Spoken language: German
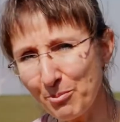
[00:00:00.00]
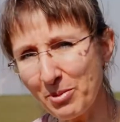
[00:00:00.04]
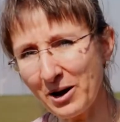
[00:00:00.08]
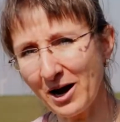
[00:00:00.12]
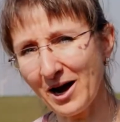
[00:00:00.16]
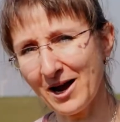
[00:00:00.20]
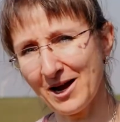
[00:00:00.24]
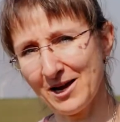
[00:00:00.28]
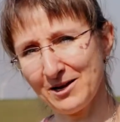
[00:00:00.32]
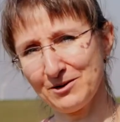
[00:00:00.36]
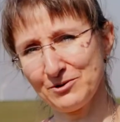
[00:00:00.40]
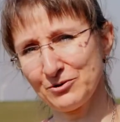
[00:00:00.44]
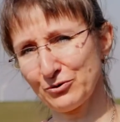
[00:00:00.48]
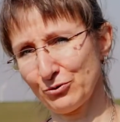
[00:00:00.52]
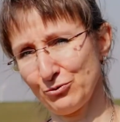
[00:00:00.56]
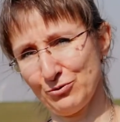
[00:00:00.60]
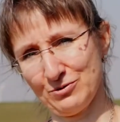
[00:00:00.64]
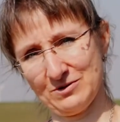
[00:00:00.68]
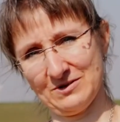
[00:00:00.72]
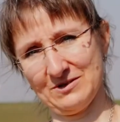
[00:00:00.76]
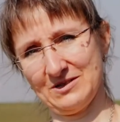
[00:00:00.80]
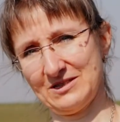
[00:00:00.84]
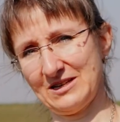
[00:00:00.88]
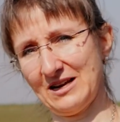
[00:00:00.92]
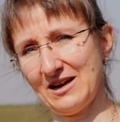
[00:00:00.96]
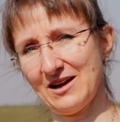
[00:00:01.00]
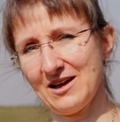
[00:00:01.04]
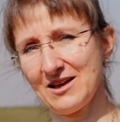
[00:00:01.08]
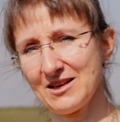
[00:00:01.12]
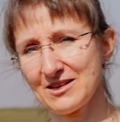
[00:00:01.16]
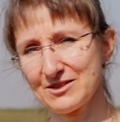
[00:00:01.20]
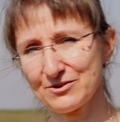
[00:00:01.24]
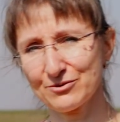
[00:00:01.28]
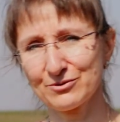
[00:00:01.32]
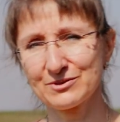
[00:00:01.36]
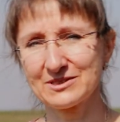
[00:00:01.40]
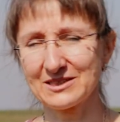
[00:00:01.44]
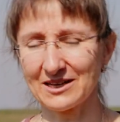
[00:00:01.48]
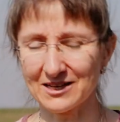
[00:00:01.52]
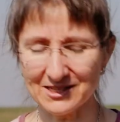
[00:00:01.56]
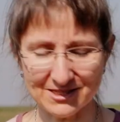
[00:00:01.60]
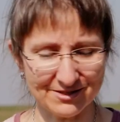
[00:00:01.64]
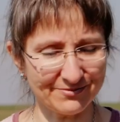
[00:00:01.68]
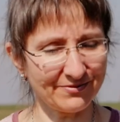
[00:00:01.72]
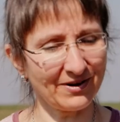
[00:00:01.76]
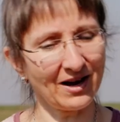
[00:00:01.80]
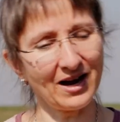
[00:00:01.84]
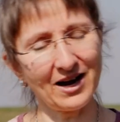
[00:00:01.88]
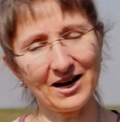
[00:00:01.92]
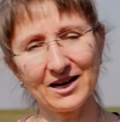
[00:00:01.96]
beeindruckend. Also
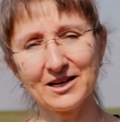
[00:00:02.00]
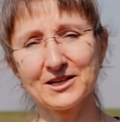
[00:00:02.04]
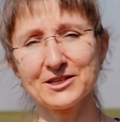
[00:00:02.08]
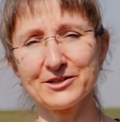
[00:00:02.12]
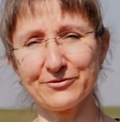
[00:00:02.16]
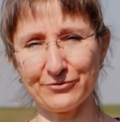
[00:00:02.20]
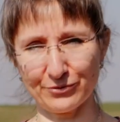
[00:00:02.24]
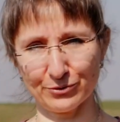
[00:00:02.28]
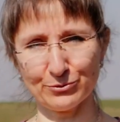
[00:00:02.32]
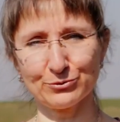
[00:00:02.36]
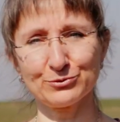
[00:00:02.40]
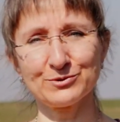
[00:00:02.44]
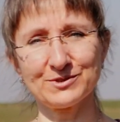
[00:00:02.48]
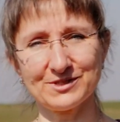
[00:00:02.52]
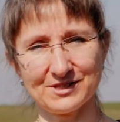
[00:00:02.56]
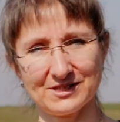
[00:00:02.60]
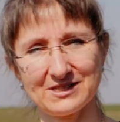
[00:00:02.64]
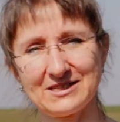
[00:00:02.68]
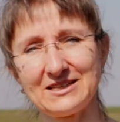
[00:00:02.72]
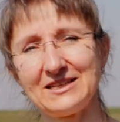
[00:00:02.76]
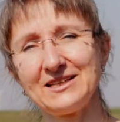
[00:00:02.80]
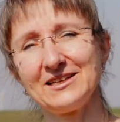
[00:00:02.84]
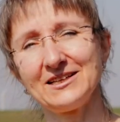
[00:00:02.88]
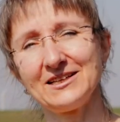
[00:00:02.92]
das war eigentlich für uns die